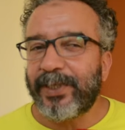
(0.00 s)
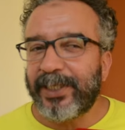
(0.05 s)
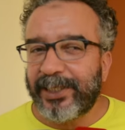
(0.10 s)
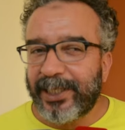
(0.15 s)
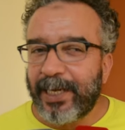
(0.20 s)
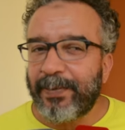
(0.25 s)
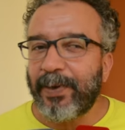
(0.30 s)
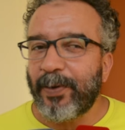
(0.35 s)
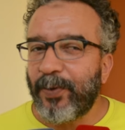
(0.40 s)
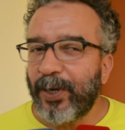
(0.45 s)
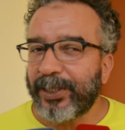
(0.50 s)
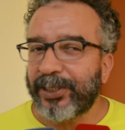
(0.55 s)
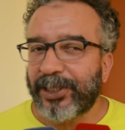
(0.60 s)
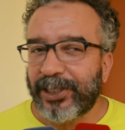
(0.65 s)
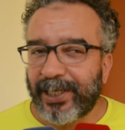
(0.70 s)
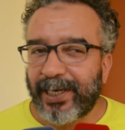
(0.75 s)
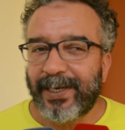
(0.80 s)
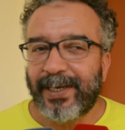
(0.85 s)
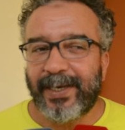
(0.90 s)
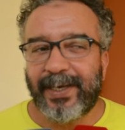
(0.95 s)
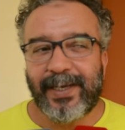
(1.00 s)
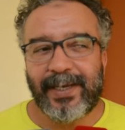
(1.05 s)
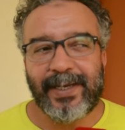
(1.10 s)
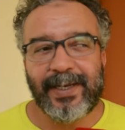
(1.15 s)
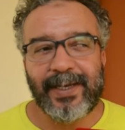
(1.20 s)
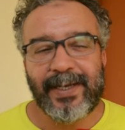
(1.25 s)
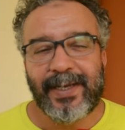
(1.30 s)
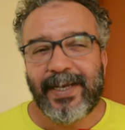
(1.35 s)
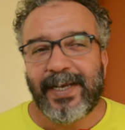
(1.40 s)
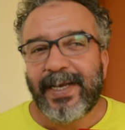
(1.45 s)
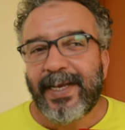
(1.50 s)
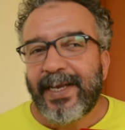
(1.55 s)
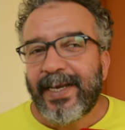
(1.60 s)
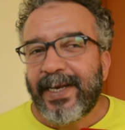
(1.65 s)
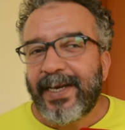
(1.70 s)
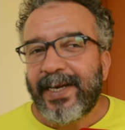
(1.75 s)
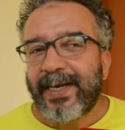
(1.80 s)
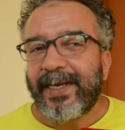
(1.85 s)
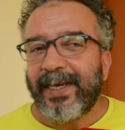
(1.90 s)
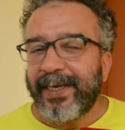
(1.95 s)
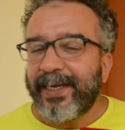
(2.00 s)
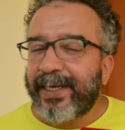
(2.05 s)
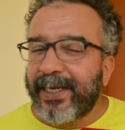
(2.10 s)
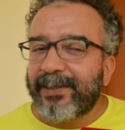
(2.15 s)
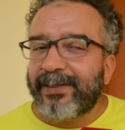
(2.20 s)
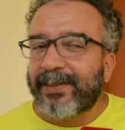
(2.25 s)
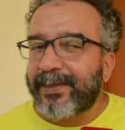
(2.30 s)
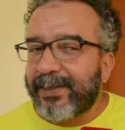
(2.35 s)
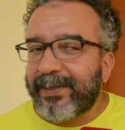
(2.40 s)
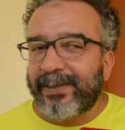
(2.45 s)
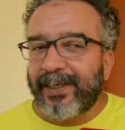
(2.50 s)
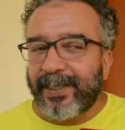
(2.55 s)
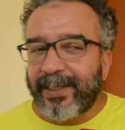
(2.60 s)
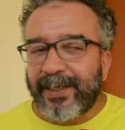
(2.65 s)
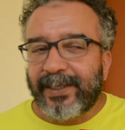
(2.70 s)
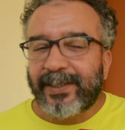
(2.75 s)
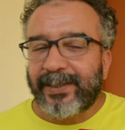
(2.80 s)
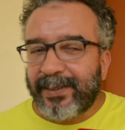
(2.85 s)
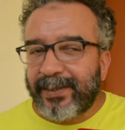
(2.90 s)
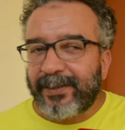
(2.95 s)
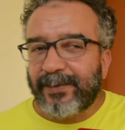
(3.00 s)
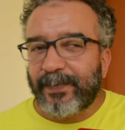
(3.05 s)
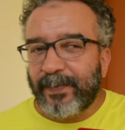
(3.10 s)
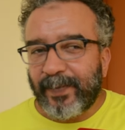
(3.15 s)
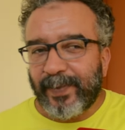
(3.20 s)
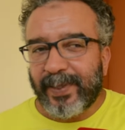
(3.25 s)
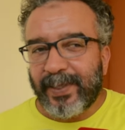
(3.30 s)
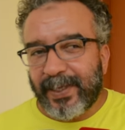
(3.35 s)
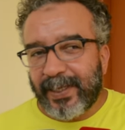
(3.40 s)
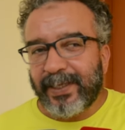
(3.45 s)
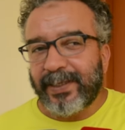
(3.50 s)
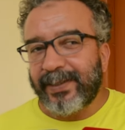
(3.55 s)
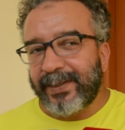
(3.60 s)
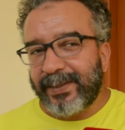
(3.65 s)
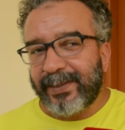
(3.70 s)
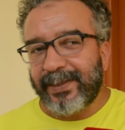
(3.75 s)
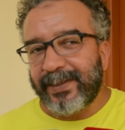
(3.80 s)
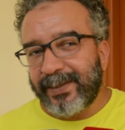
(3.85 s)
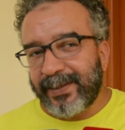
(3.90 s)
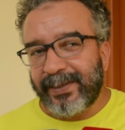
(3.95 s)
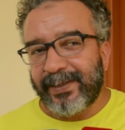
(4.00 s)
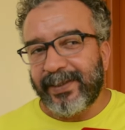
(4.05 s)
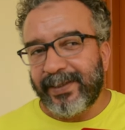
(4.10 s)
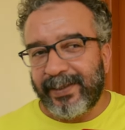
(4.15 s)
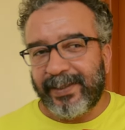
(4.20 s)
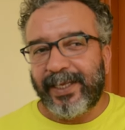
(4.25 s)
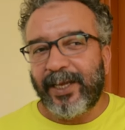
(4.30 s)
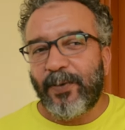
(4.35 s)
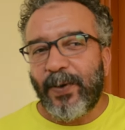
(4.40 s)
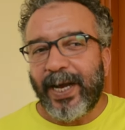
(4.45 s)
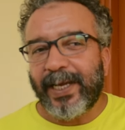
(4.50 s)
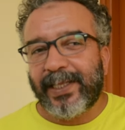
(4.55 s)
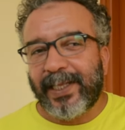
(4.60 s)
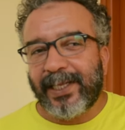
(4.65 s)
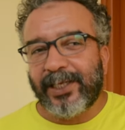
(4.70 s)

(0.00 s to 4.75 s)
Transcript: منتبه بواحد الشكل اللي يعني كت قدرت دير واحد